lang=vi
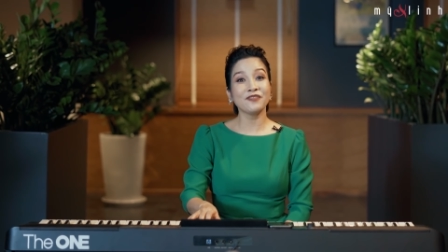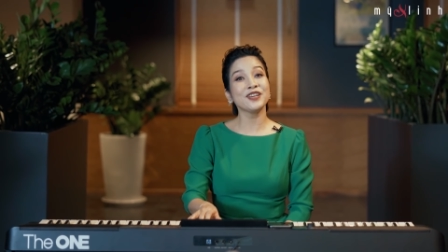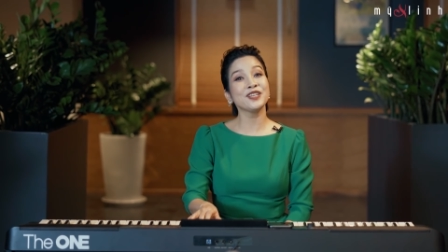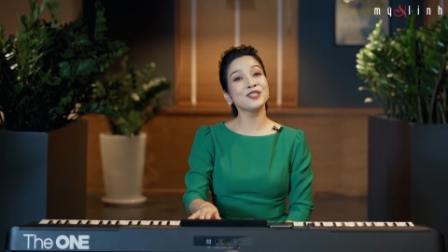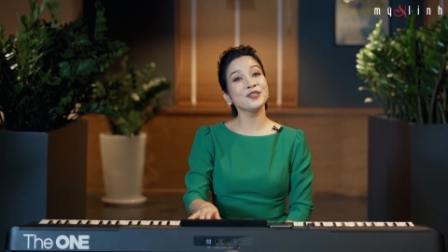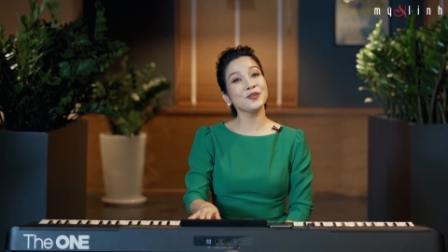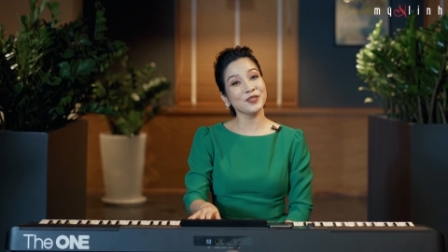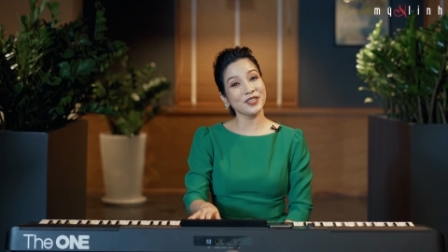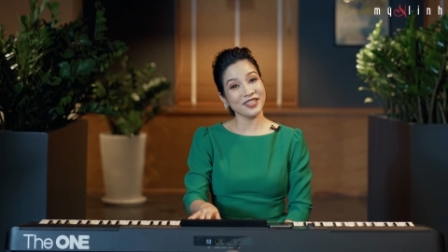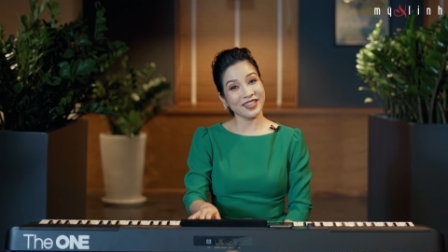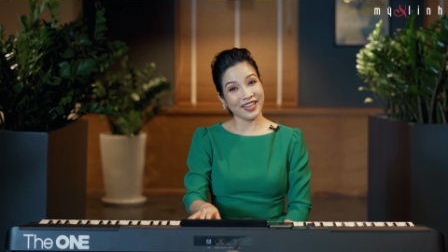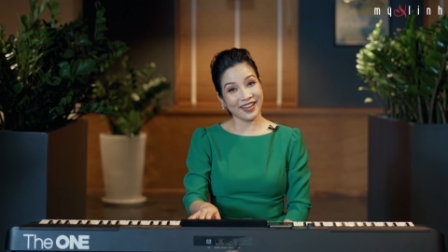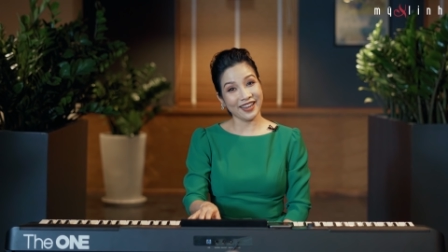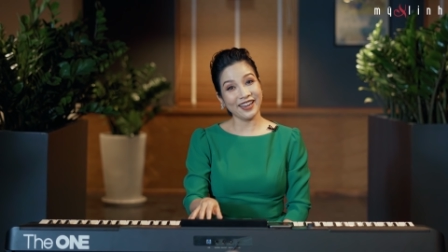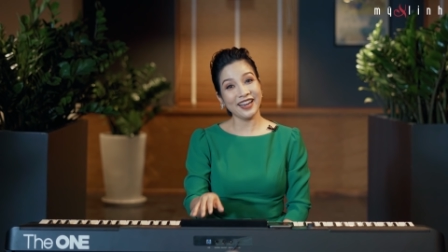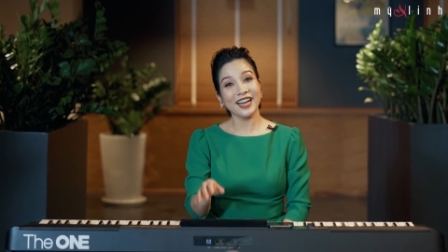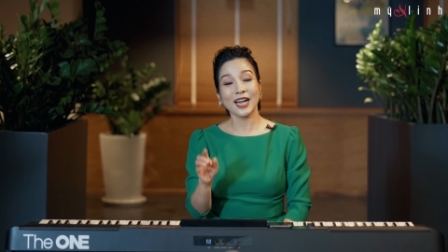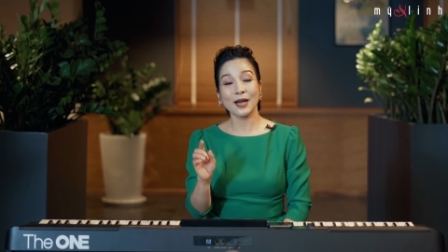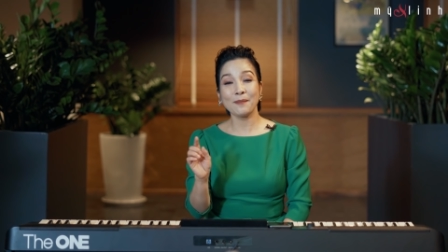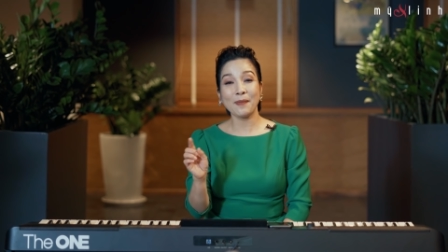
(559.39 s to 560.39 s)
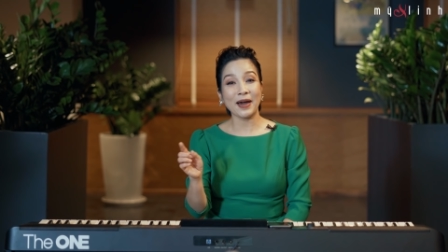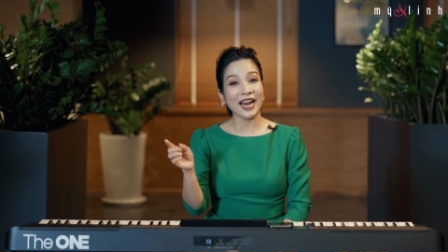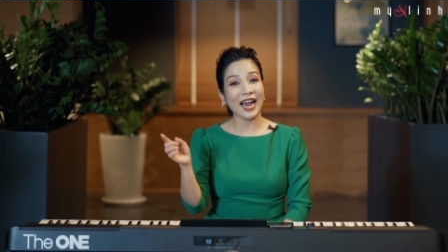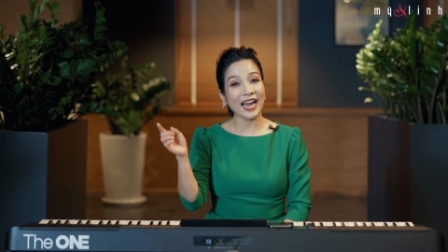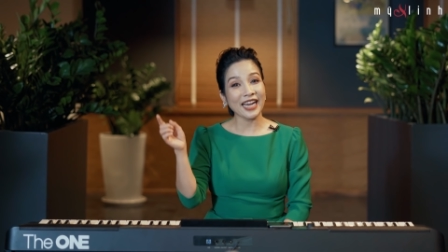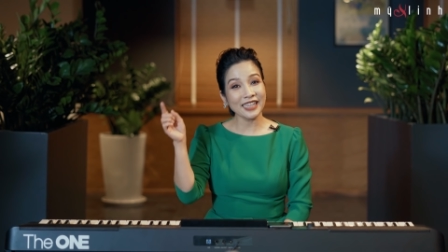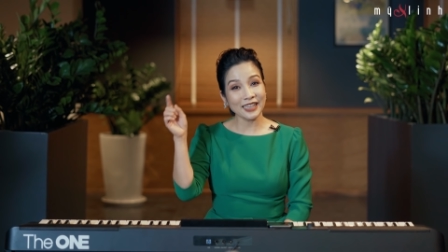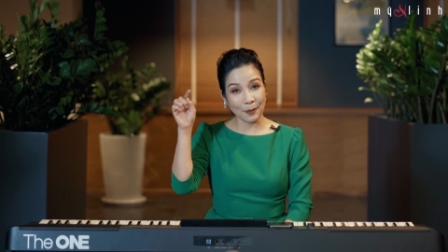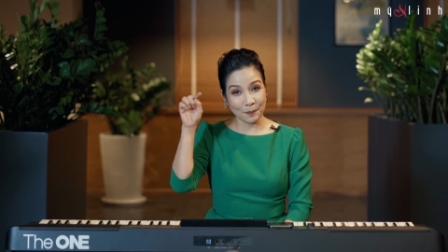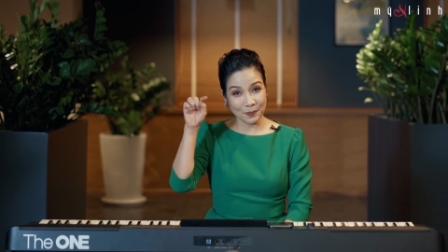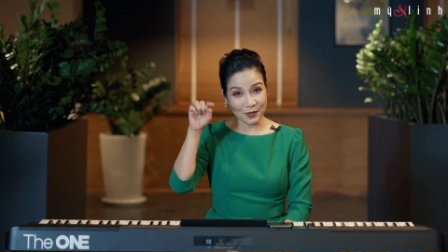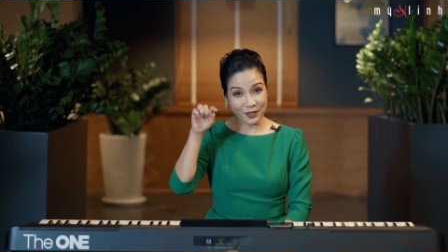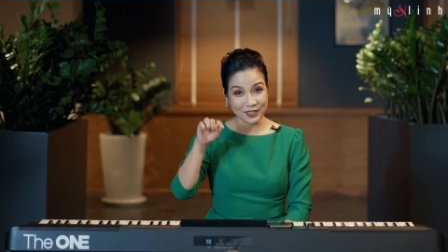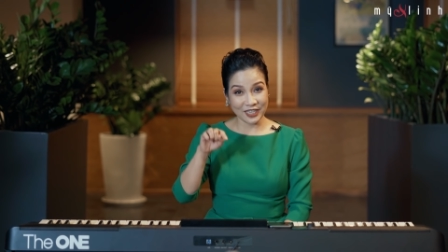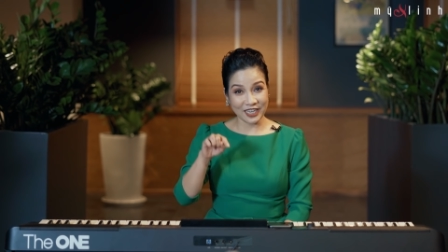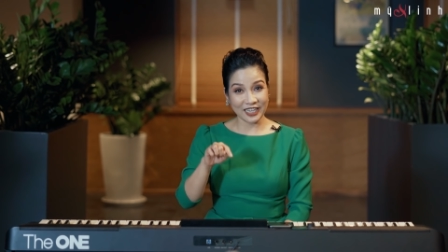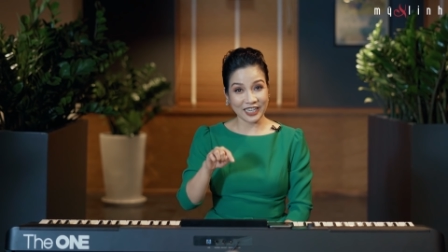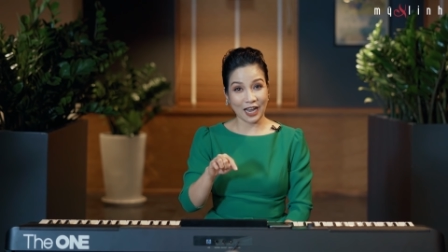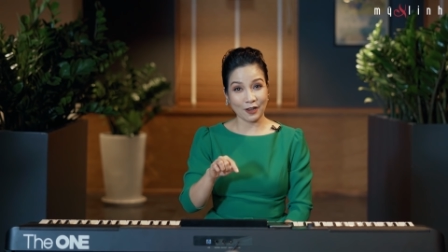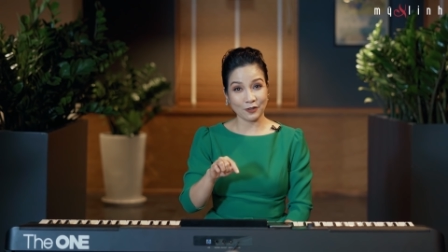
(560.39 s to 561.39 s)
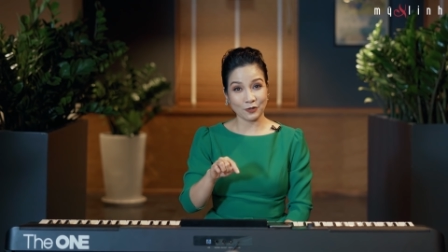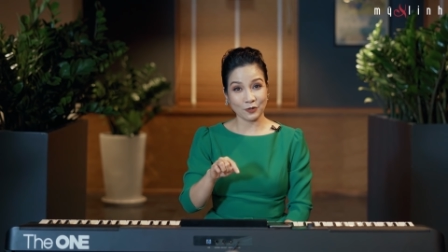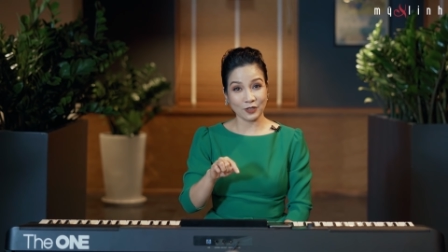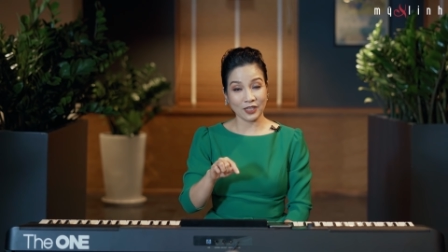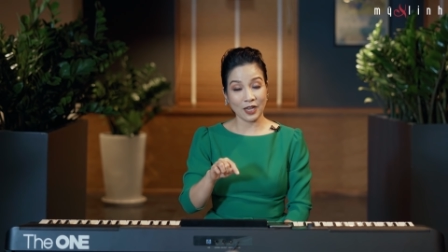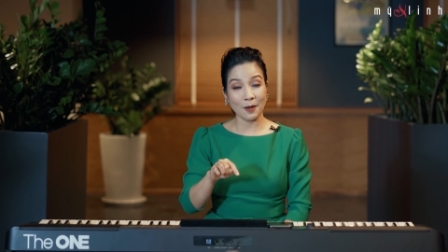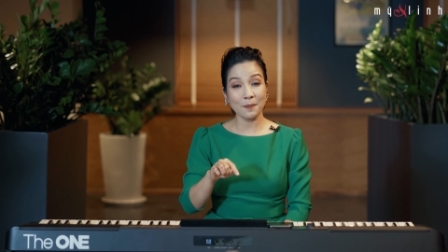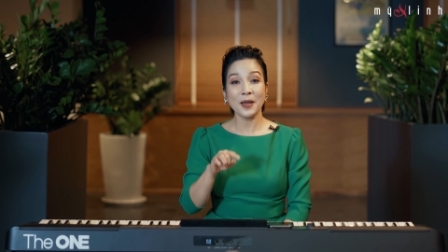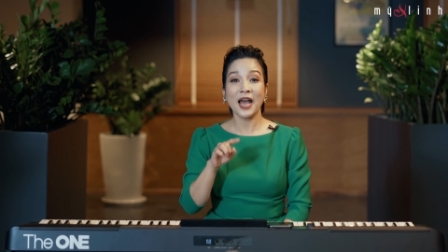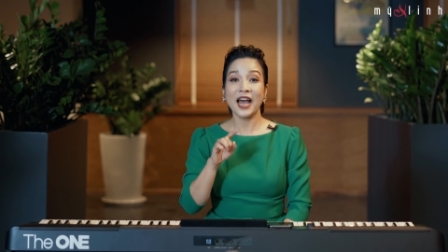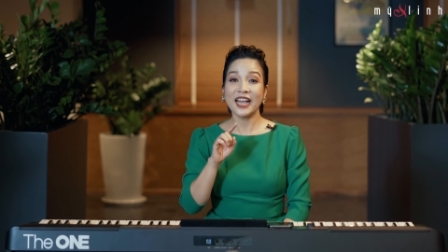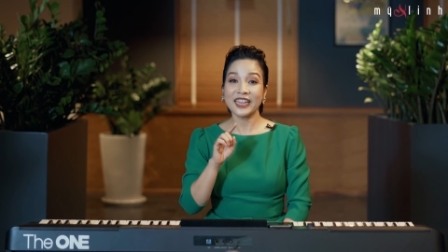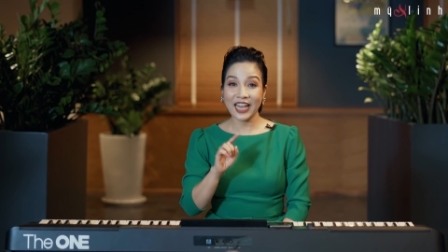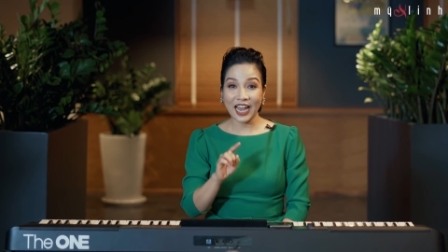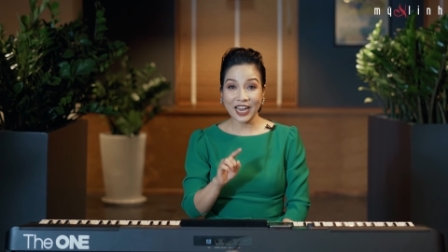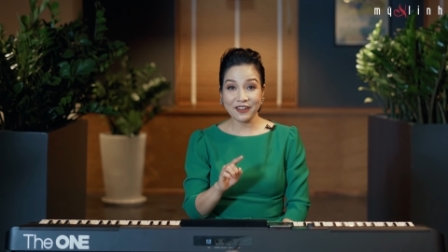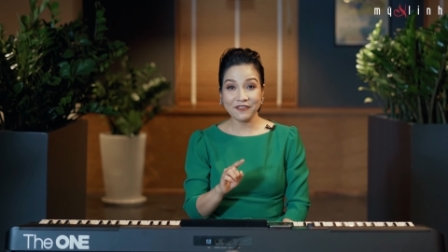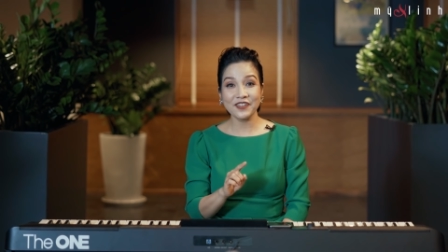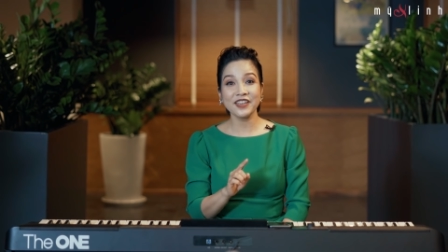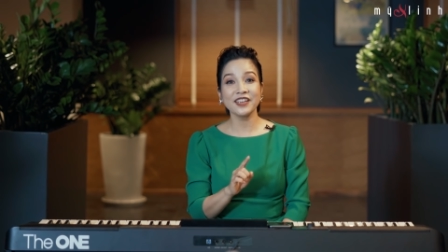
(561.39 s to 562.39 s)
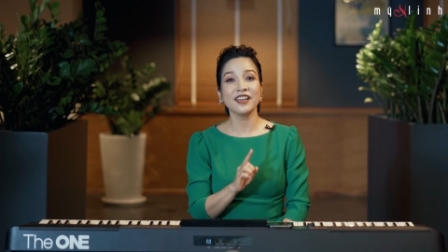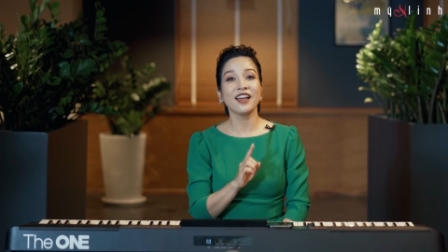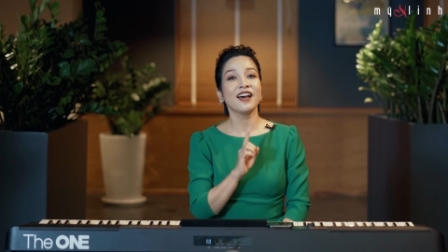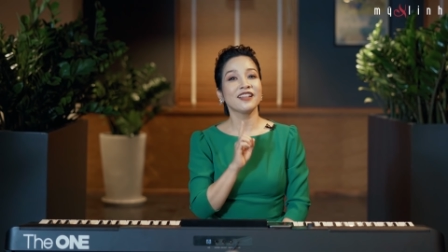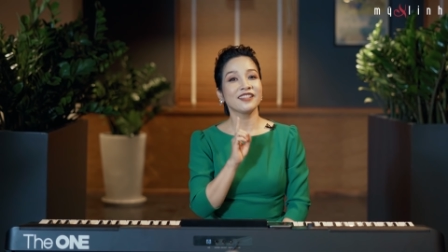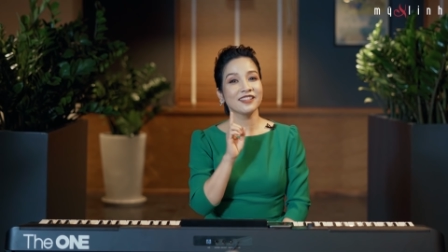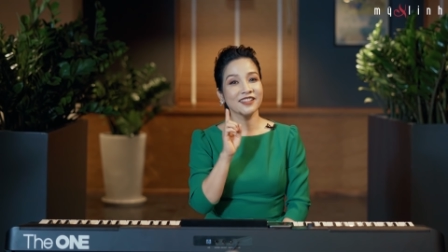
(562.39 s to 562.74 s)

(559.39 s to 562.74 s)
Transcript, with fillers: ví dụ như thế các bạn hãy tập từ trên cao xuống thấp thay vì